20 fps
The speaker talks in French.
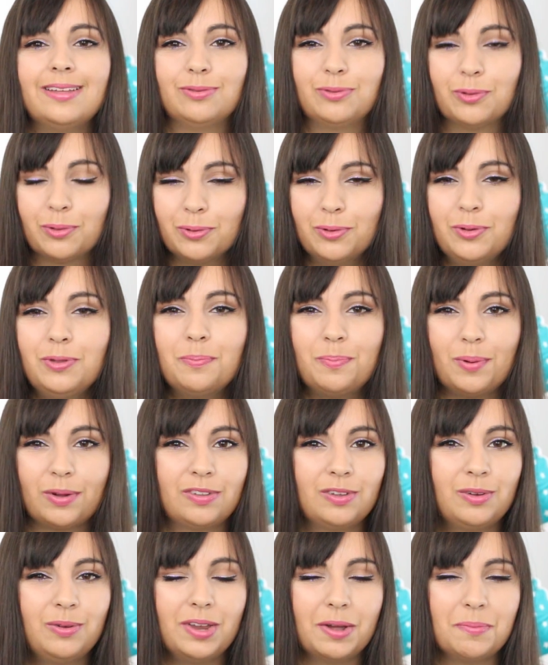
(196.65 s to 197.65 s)
dont une
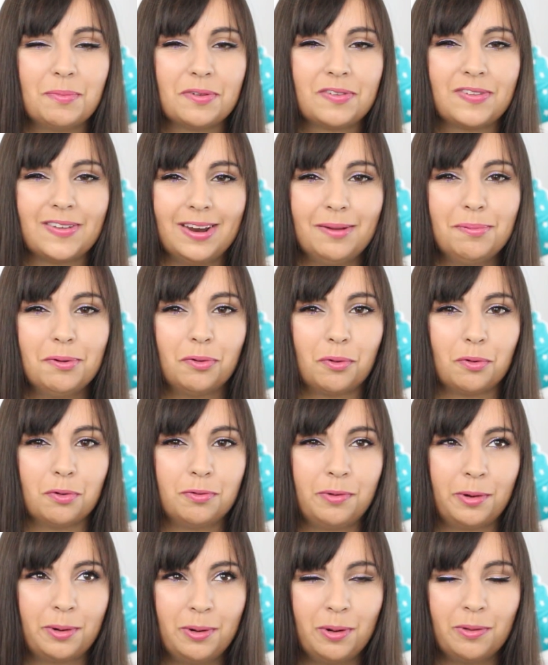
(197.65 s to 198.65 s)
particulièrement célèbre dans le
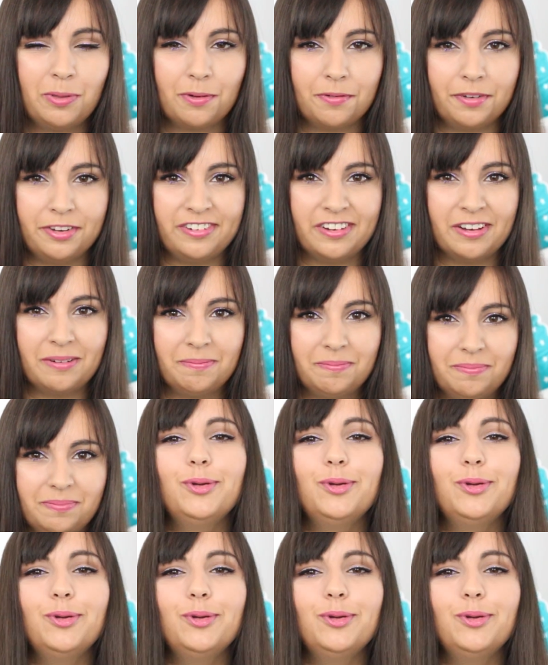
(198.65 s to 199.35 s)
folklore norvégien.